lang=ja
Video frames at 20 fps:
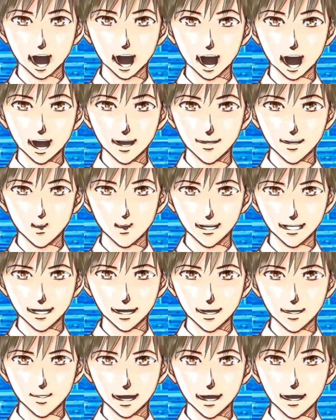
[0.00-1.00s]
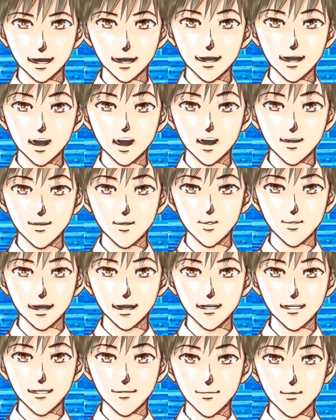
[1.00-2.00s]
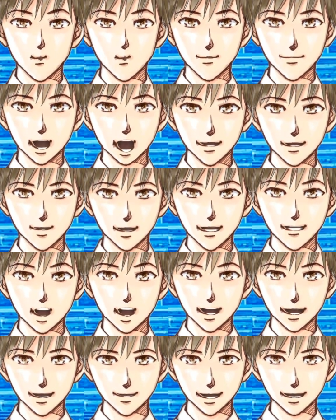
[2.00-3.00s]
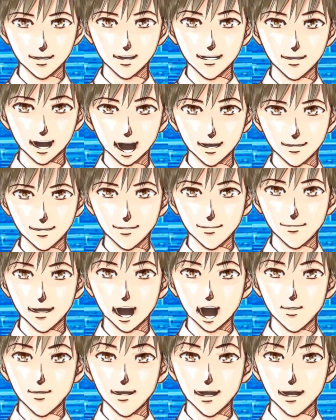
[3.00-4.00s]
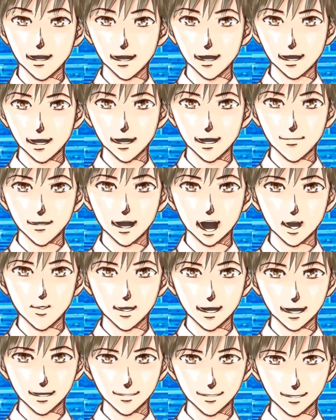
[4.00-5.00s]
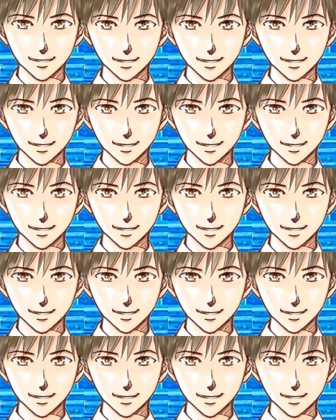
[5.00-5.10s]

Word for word: 鎌倉市、JR 東日本の4社は20日、協定を結びました。